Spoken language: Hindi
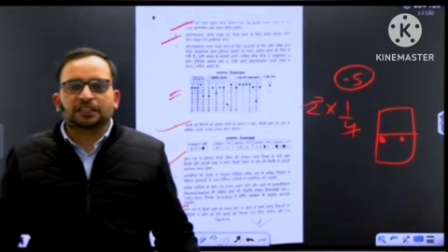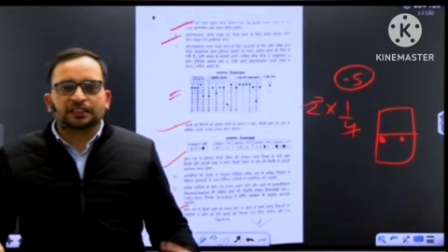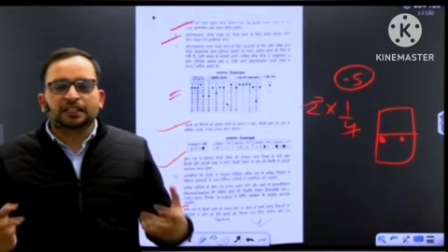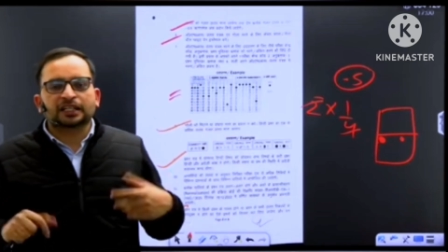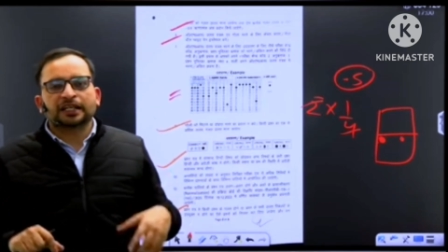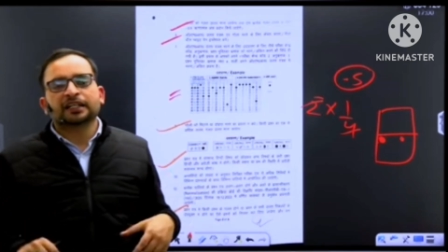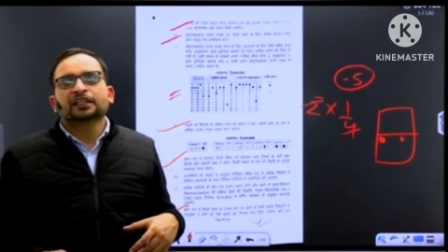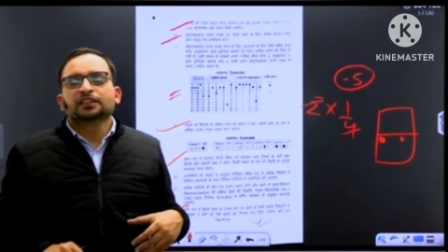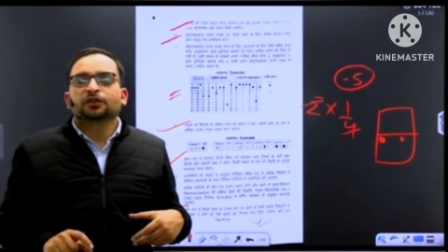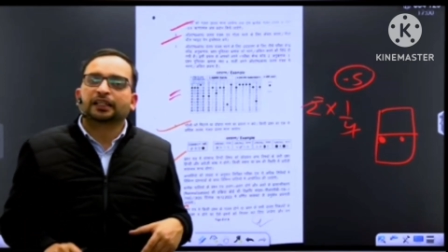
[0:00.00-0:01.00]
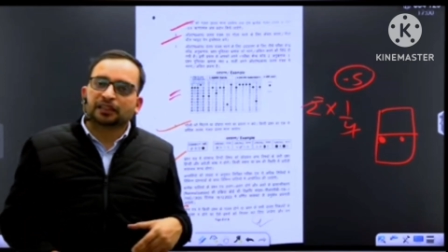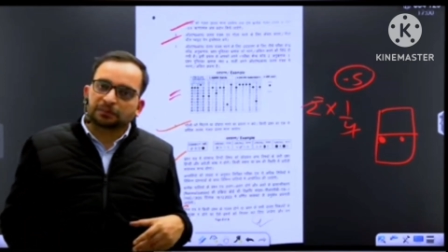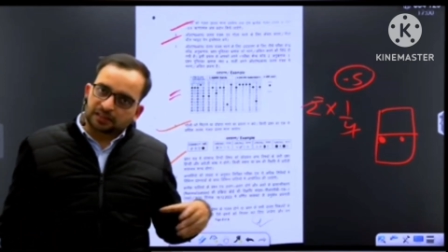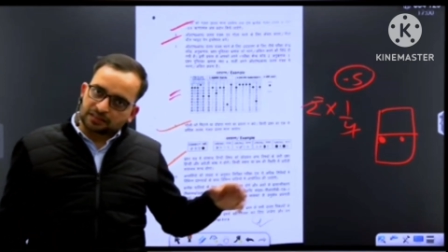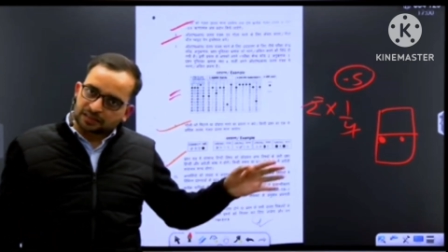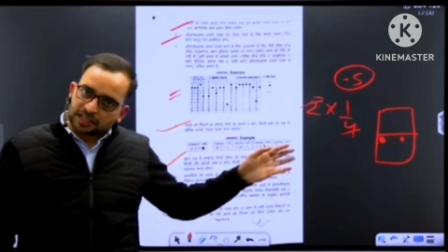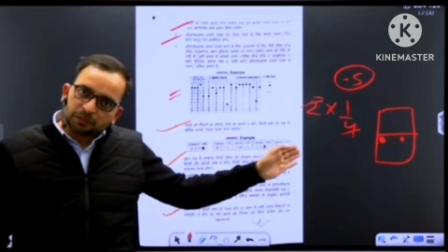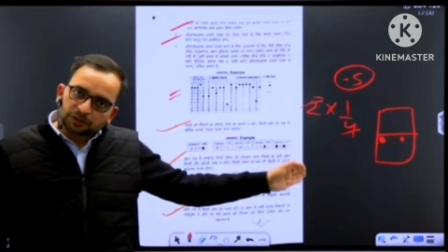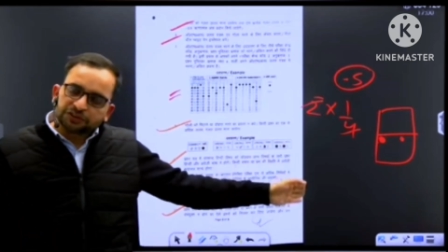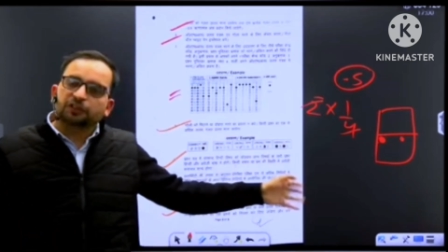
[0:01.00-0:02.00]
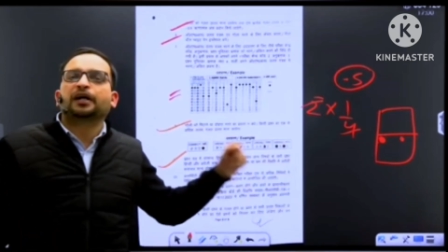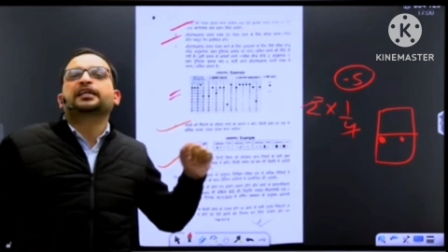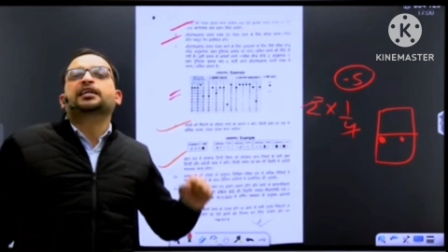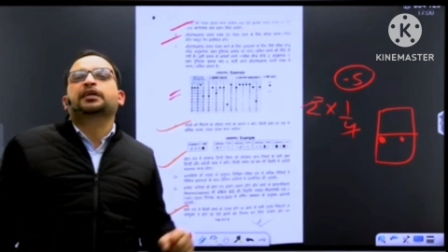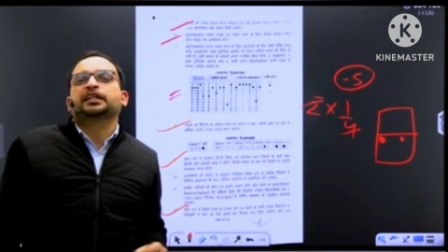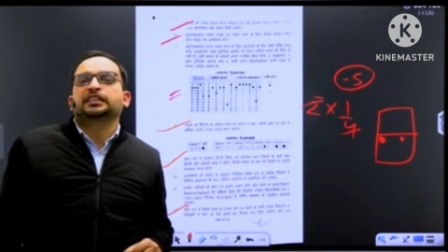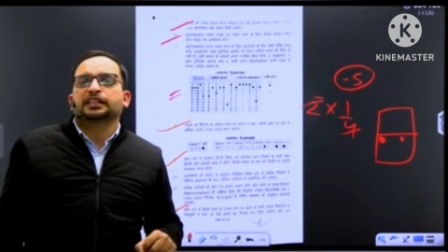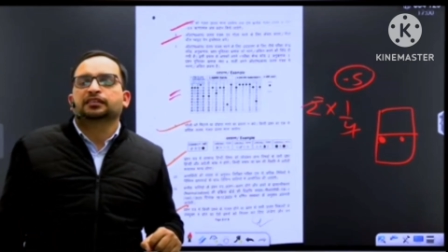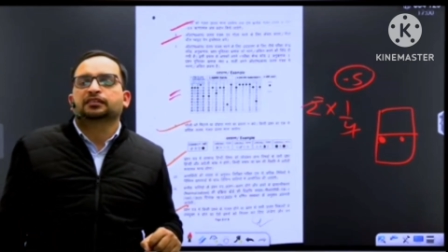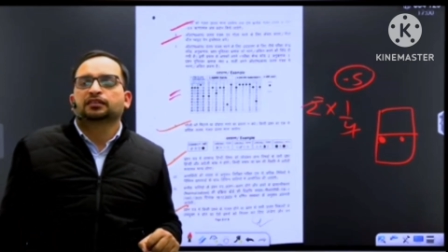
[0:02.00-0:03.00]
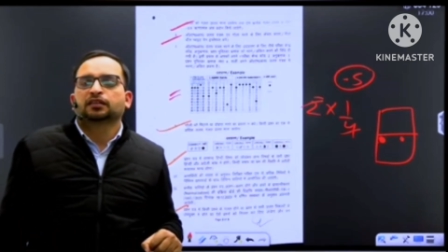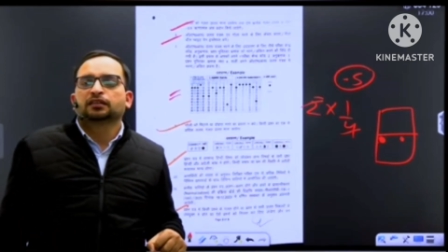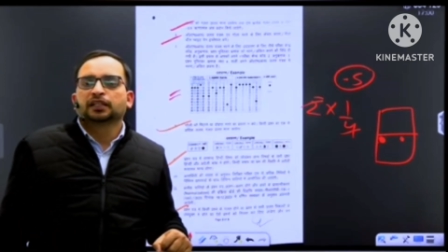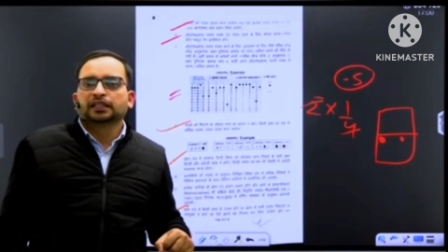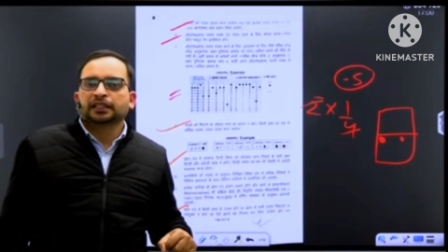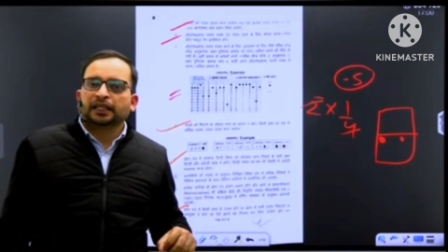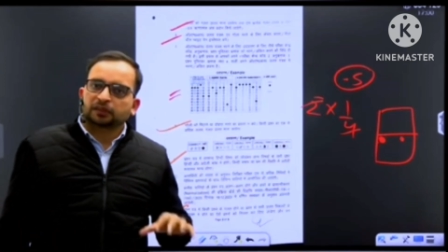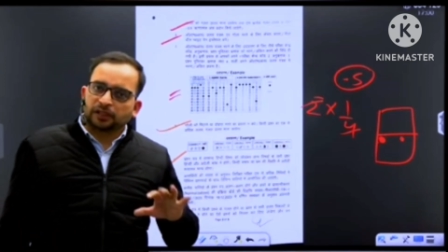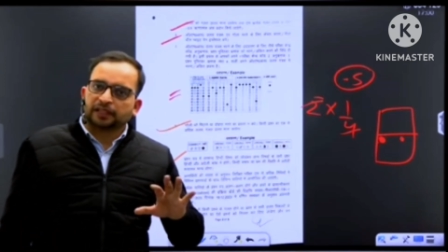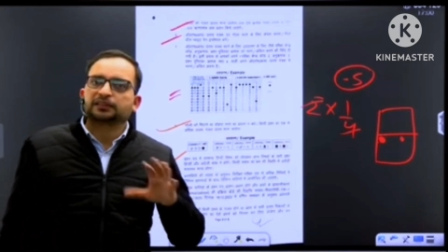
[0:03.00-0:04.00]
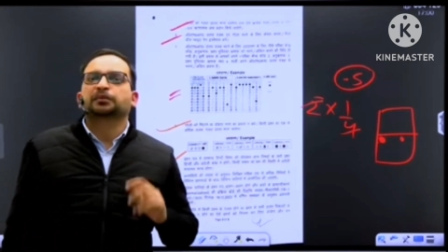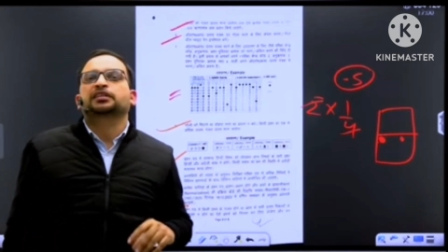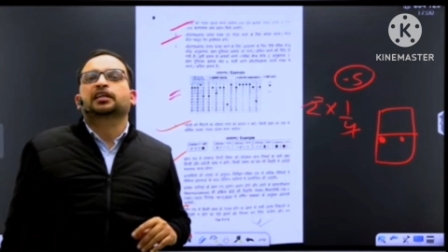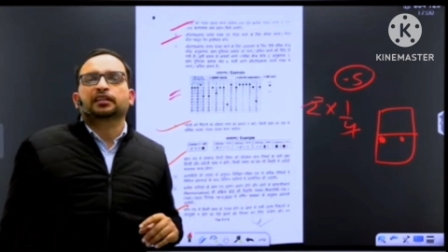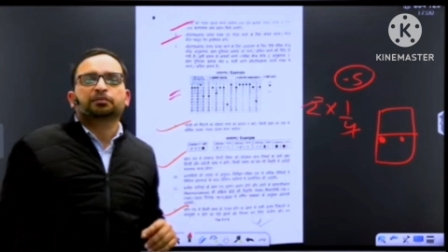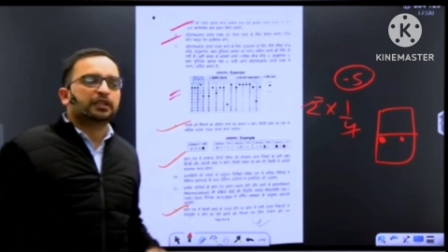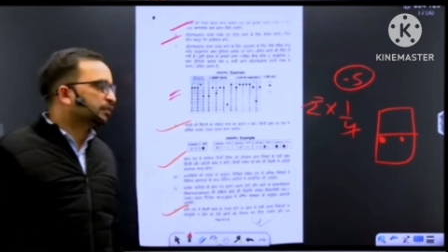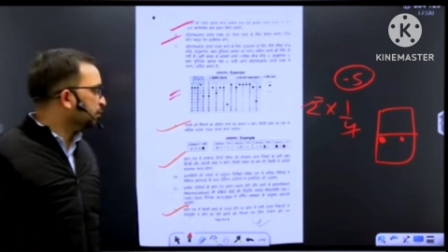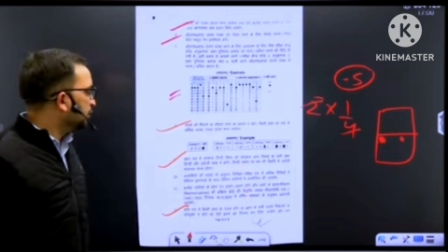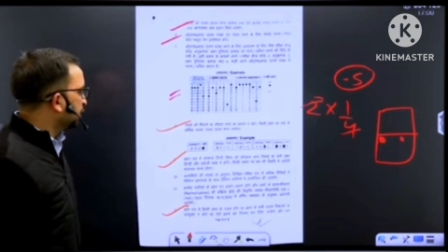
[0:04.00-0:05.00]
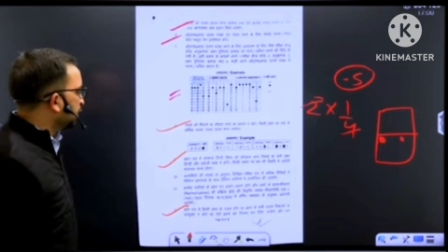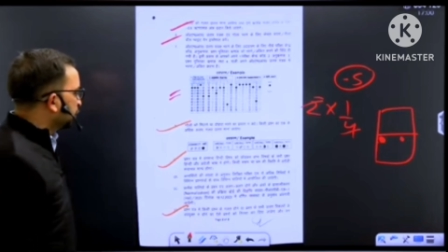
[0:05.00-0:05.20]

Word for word: और छेद करके तो ऐसा भी कर सकता है आपको जीरो मार्किंग में ले जाए ठीक है तो ऐसा मत करना प्लीज